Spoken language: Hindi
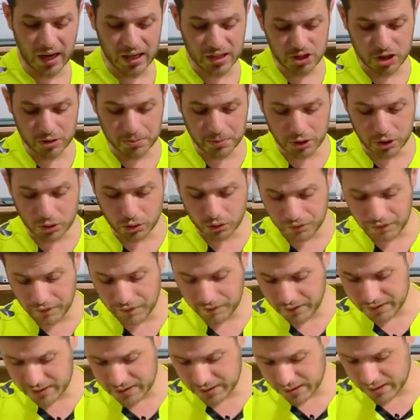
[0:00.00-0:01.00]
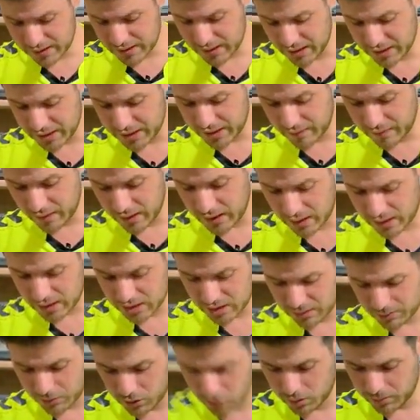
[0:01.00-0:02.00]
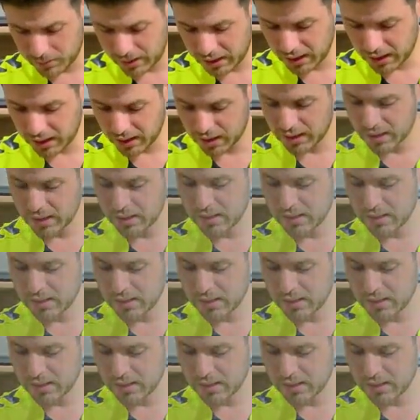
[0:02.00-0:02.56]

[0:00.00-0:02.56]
आठ जीबी टू फिफ्टी सिक्स के साथ ये वाला कस्टमर को मिलेगा